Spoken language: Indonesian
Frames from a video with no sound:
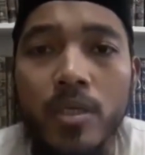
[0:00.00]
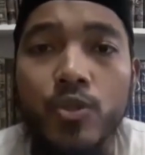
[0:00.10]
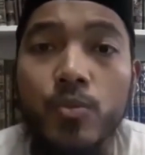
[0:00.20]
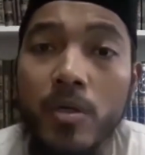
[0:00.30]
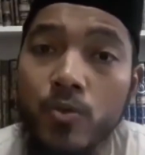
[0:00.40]

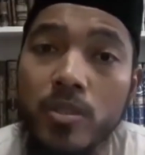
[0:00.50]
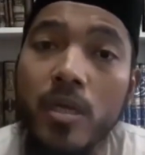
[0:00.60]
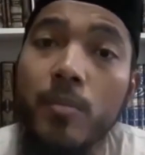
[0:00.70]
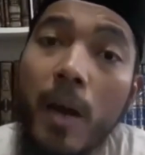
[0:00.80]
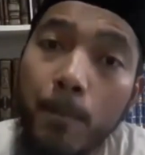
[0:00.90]
itu
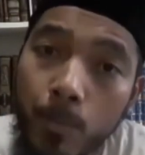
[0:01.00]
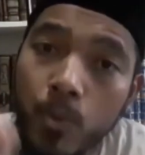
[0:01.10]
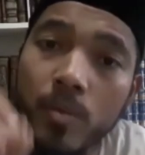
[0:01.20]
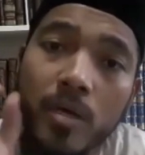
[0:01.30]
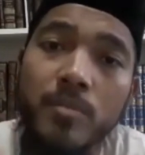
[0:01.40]
manusia
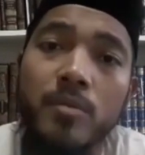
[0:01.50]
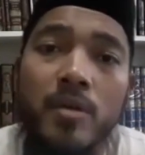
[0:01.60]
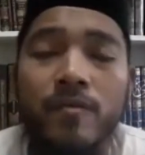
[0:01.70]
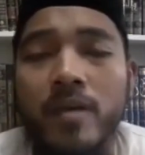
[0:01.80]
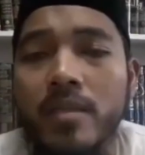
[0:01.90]
mampu mengambil
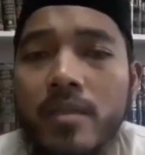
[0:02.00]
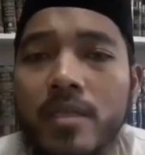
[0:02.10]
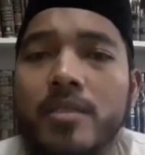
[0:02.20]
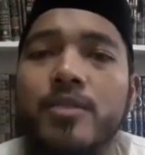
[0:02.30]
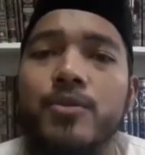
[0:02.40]
manfaat
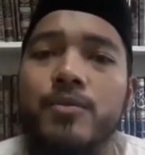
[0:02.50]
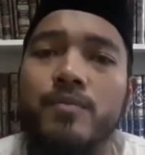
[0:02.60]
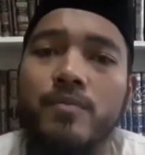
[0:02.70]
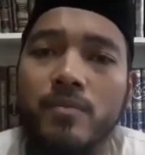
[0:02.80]
dari situ.